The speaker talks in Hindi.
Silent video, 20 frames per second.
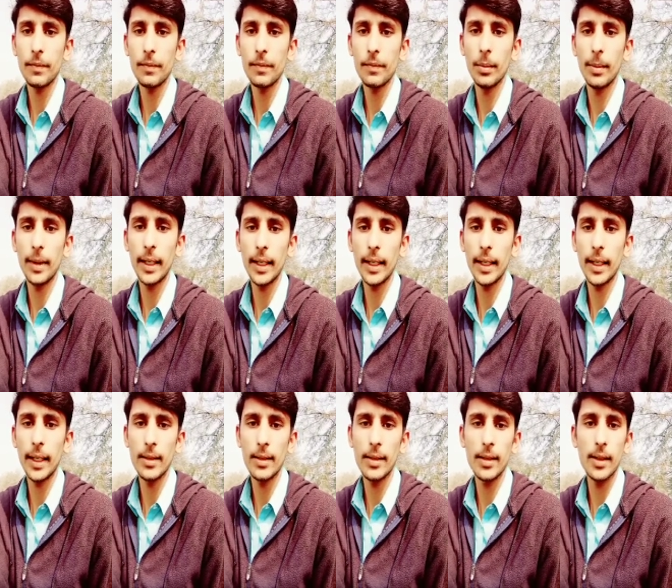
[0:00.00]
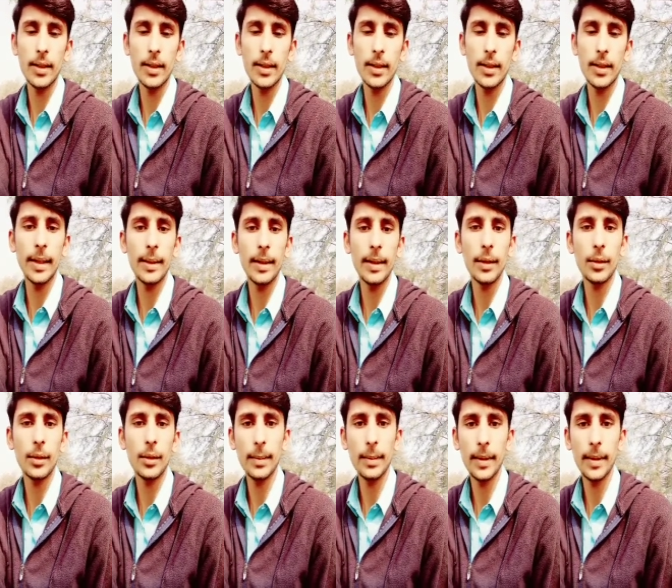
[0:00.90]
जो बाकी के सीरियल्स हमारे
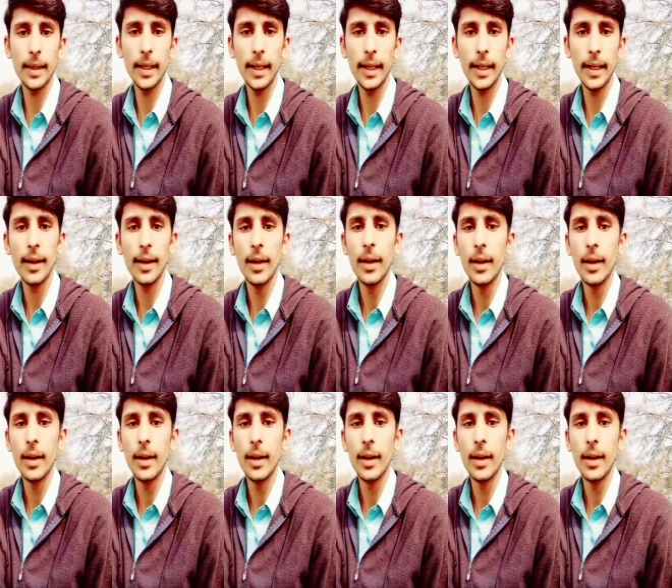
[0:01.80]
रुके पड़े हैं